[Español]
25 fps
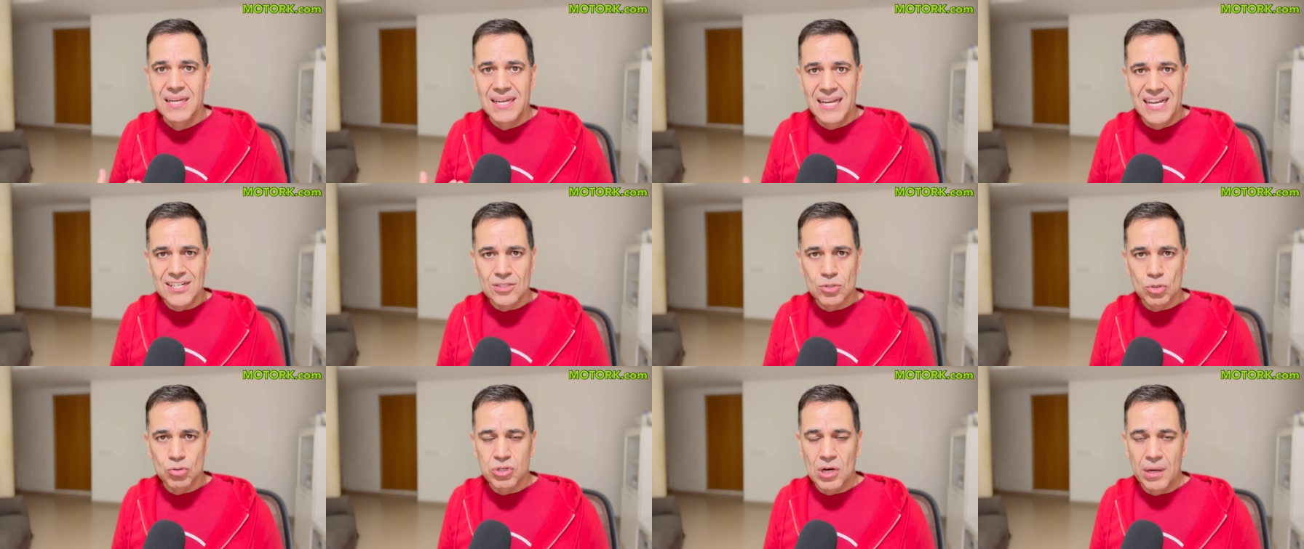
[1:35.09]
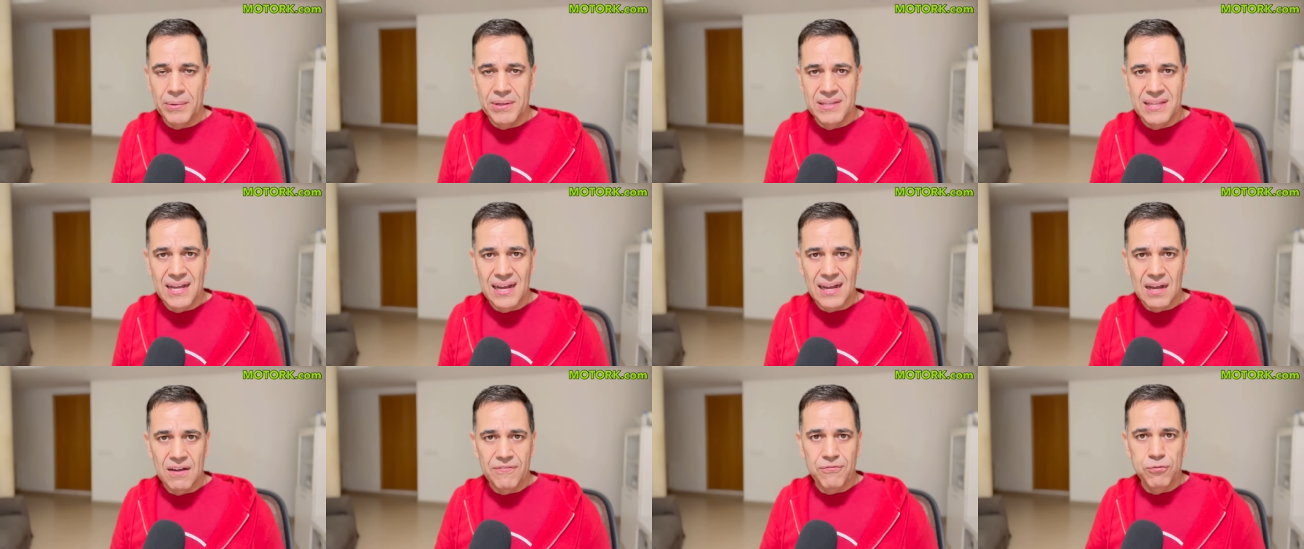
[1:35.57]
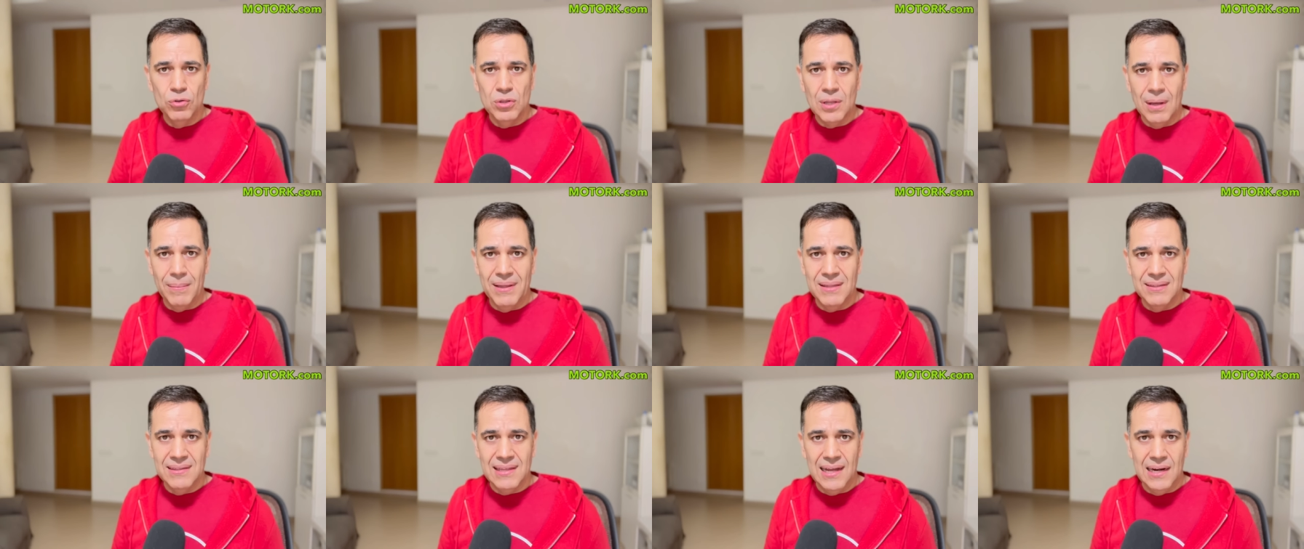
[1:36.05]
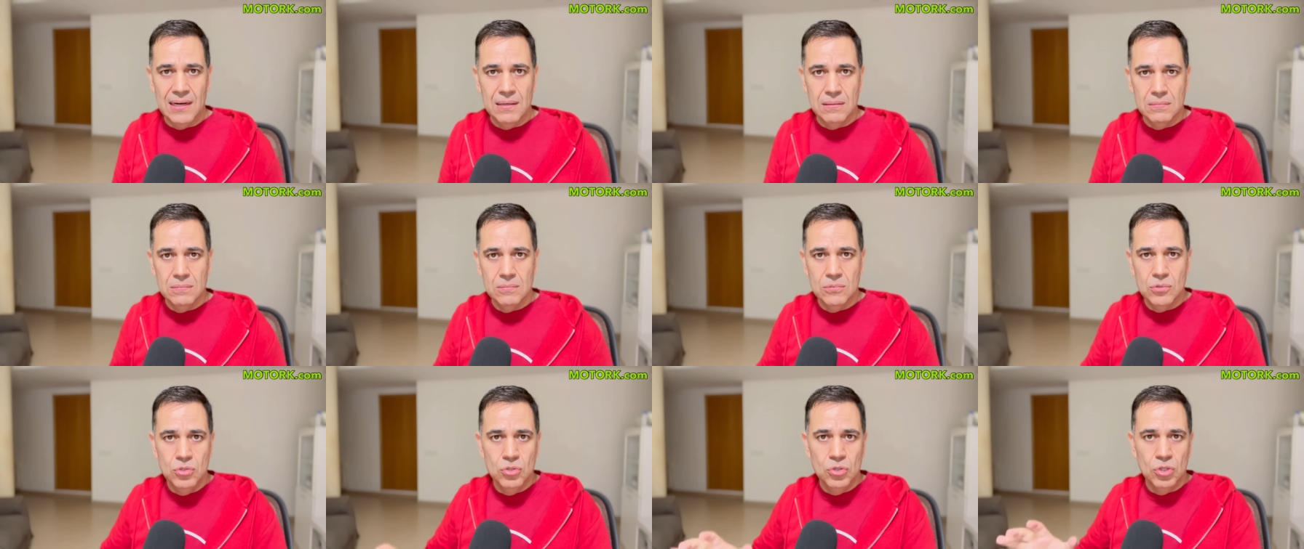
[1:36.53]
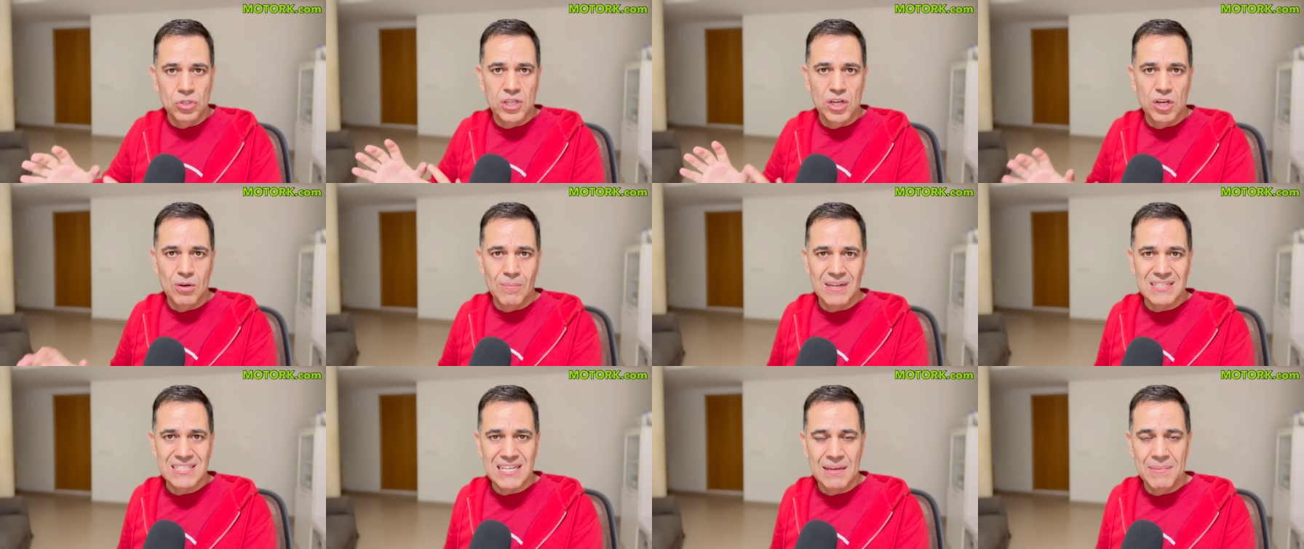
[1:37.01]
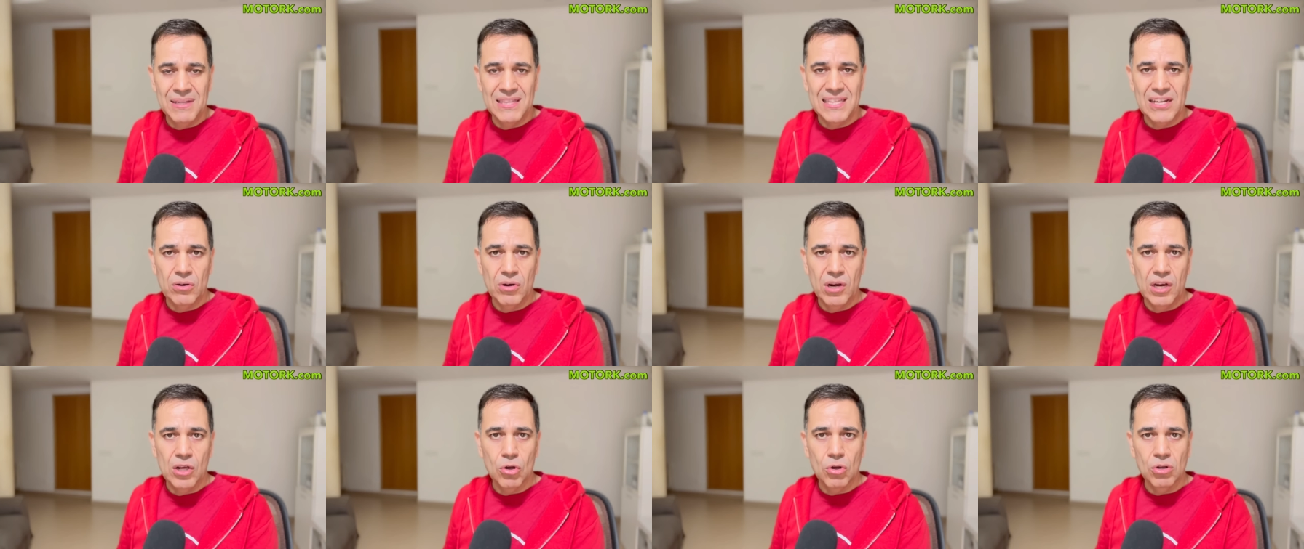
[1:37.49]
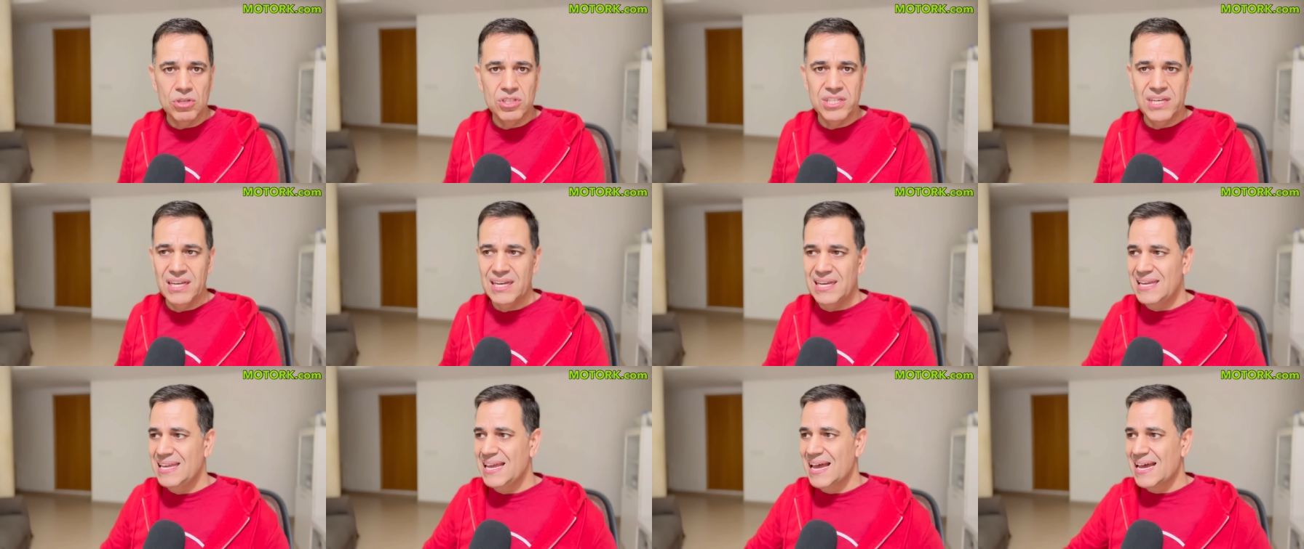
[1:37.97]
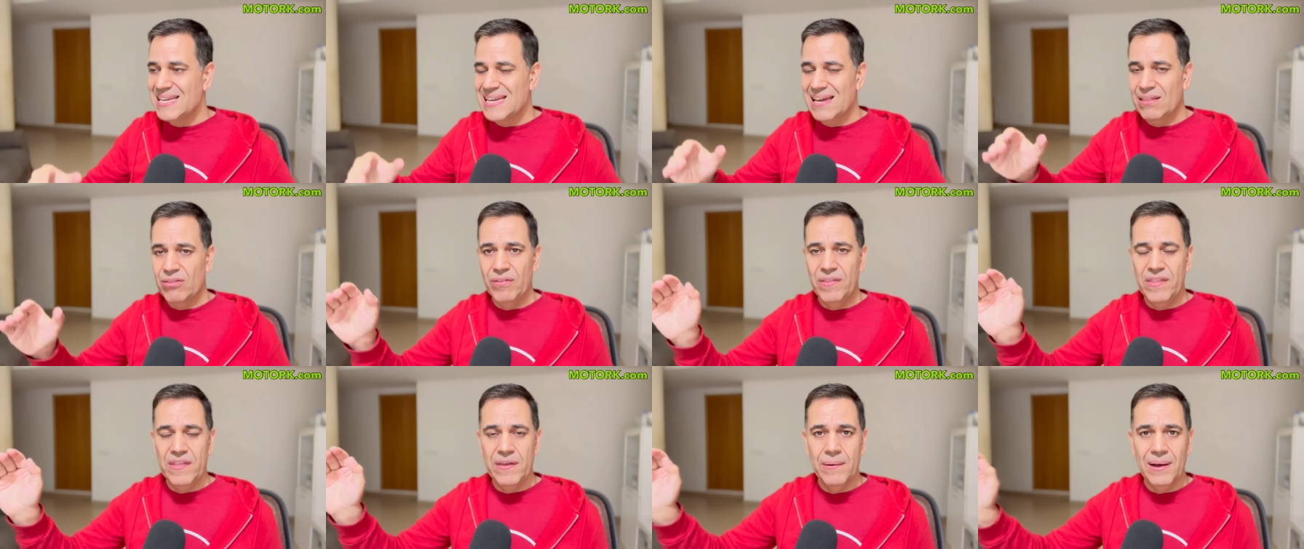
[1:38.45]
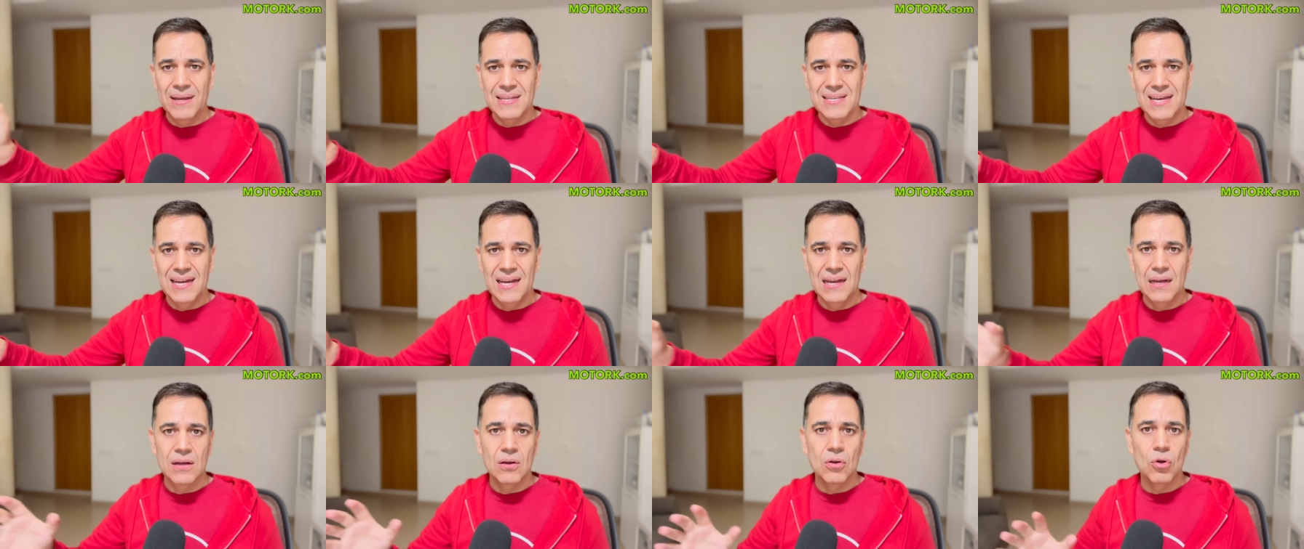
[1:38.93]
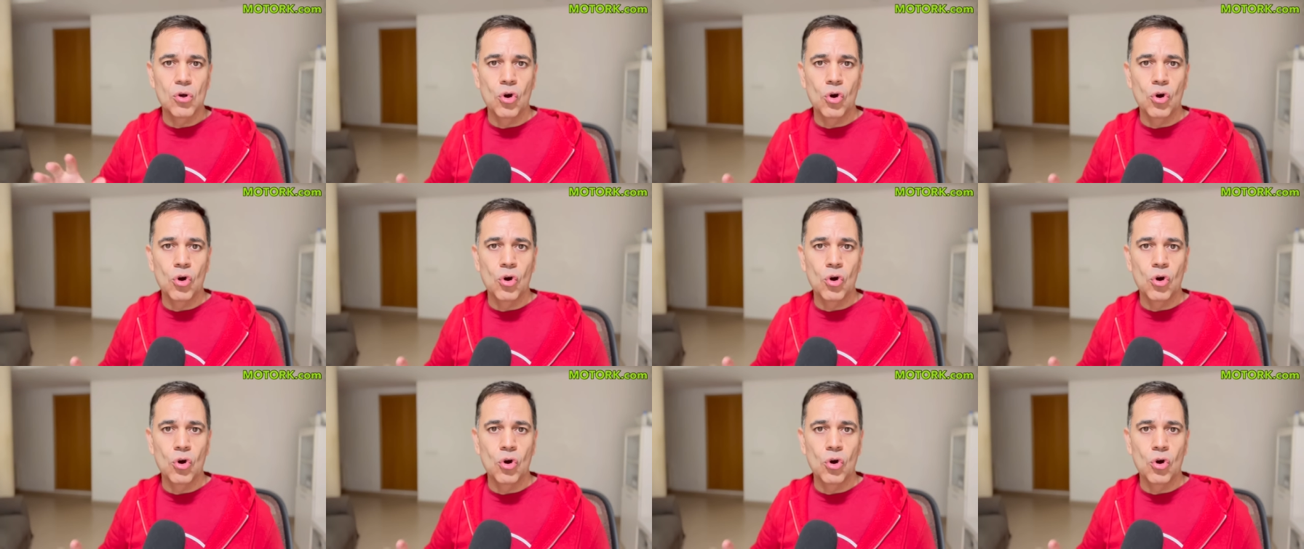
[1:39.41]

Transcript: Esto es una ventaja fundamental. No tengo más que meterlo en el coche y allá donde vaya,